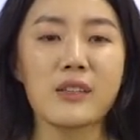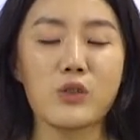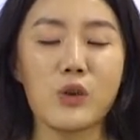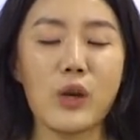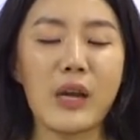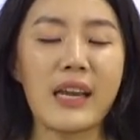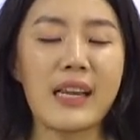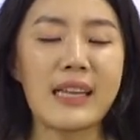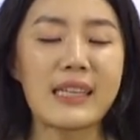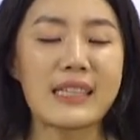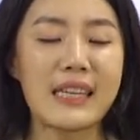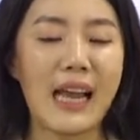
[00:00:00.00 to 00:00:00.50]

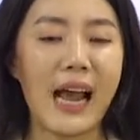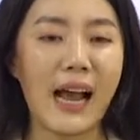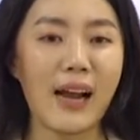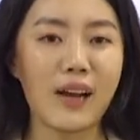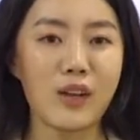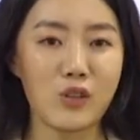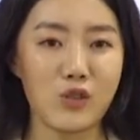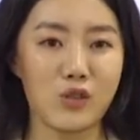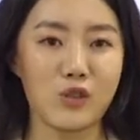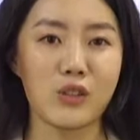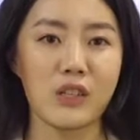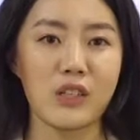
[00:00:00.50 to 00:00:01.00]

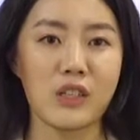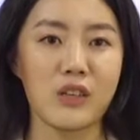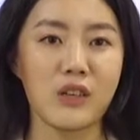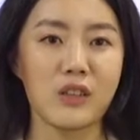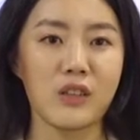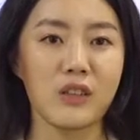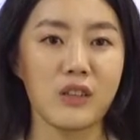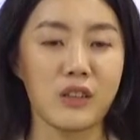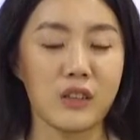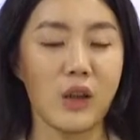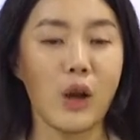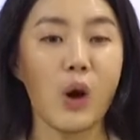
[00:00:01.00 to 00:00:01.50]
최장
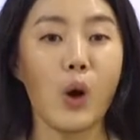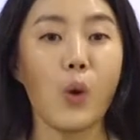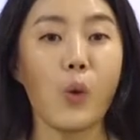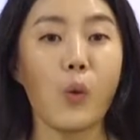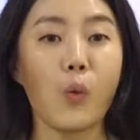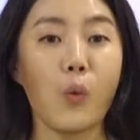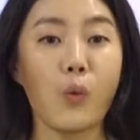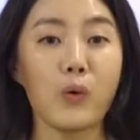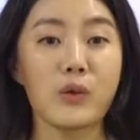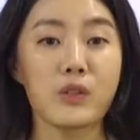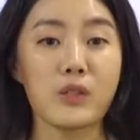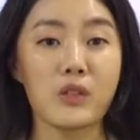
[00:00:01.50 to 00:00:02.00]
주기력은
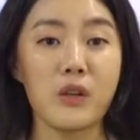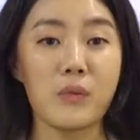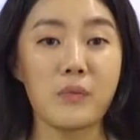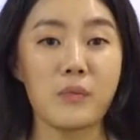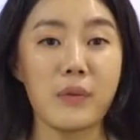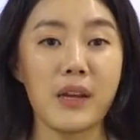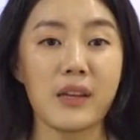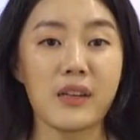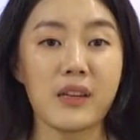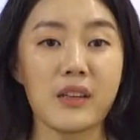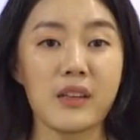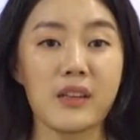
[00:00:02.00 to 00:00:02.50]

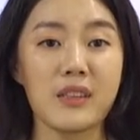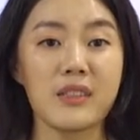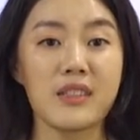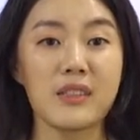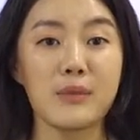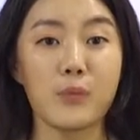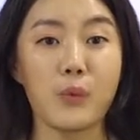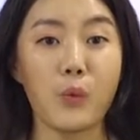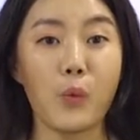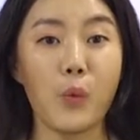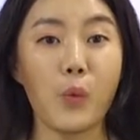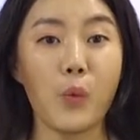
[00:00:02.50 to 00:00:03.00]

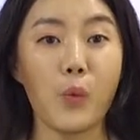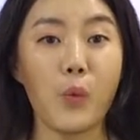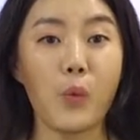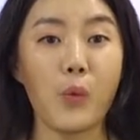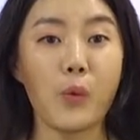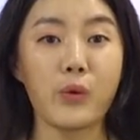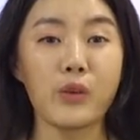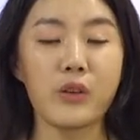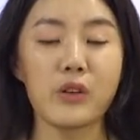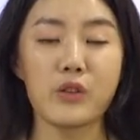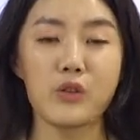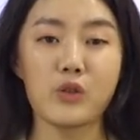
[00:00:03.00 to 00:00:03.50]

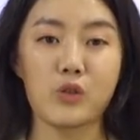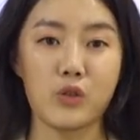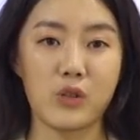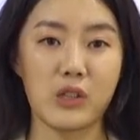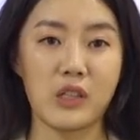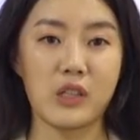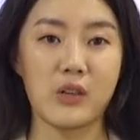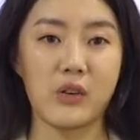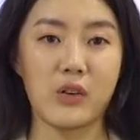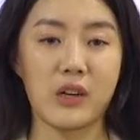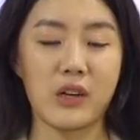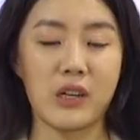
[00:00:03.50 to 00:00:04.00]
5125년
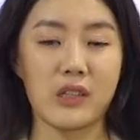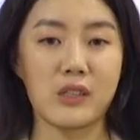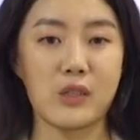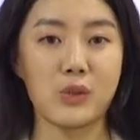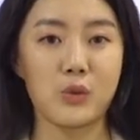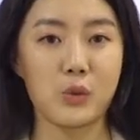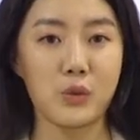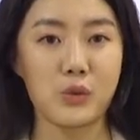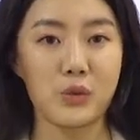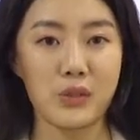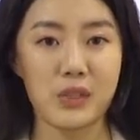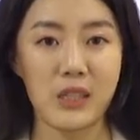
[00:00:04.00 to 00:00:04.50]

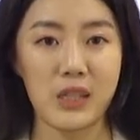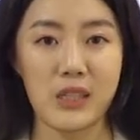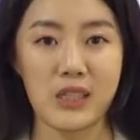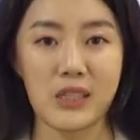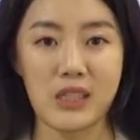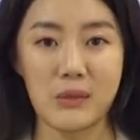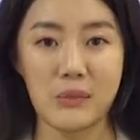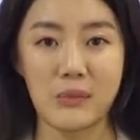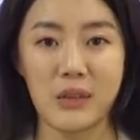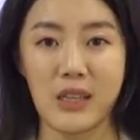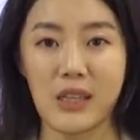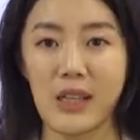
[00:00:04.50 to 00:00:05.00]
주기력까지
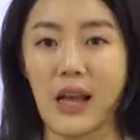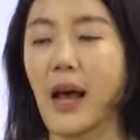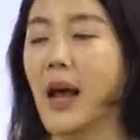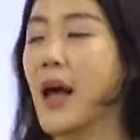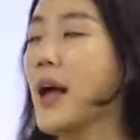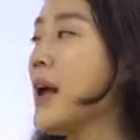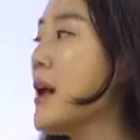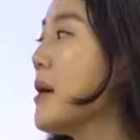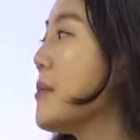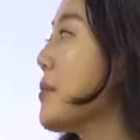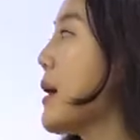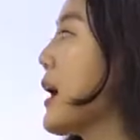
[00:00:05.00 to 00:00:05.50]
존재했습니다.
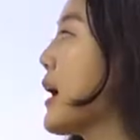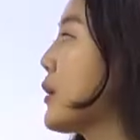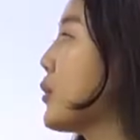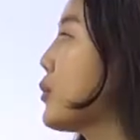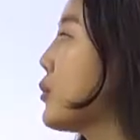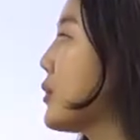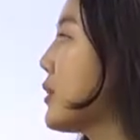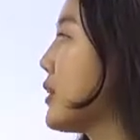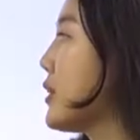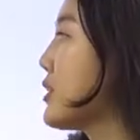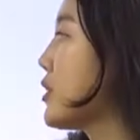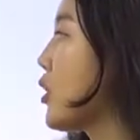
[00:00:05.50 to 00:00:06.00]

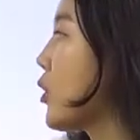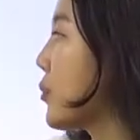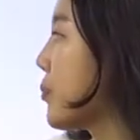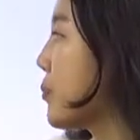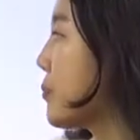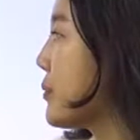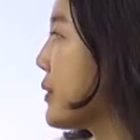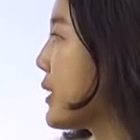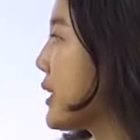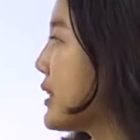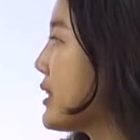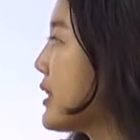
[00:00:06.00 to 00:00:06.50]
바로 이
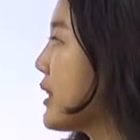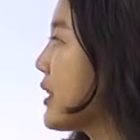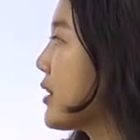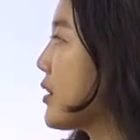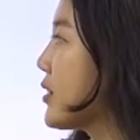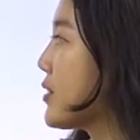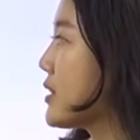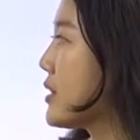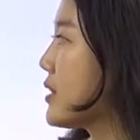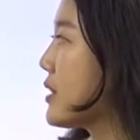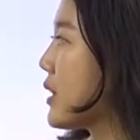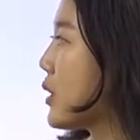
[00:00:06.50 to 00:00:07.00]
석비에
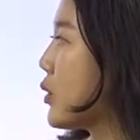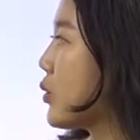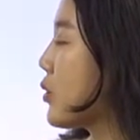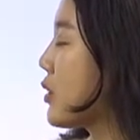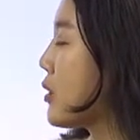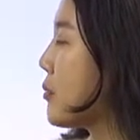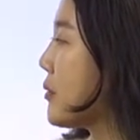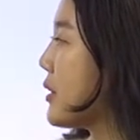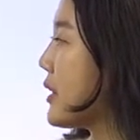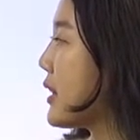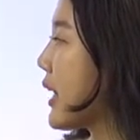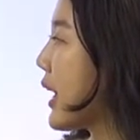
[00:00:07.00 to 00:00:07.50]
새겨진
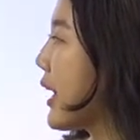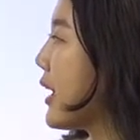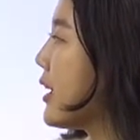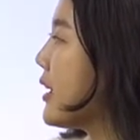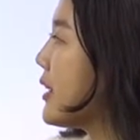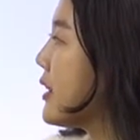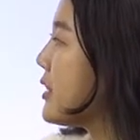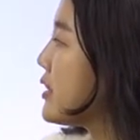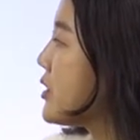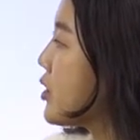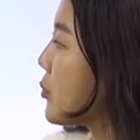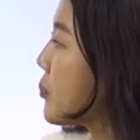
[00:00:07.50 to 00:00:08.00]
내용입니다.
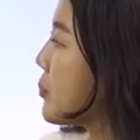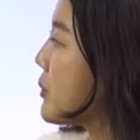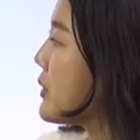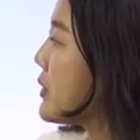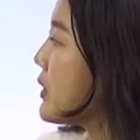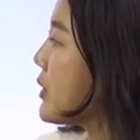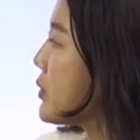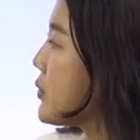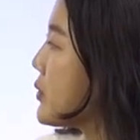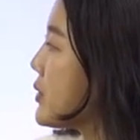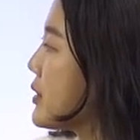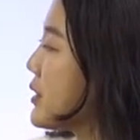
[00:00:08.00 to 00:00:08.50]
이
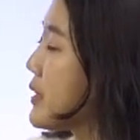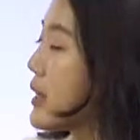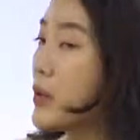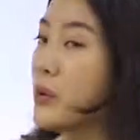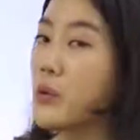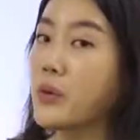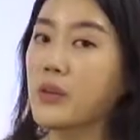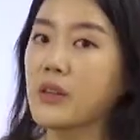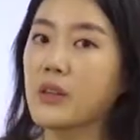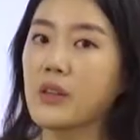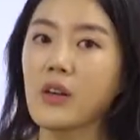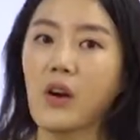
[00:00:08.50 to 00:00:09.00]
석비에 새겨진
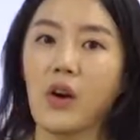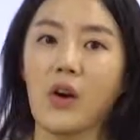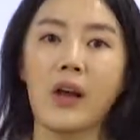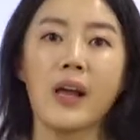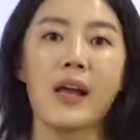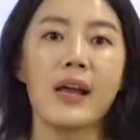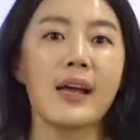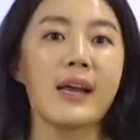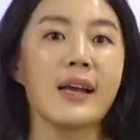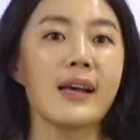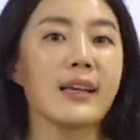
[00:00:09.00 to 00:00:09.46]
내용은요.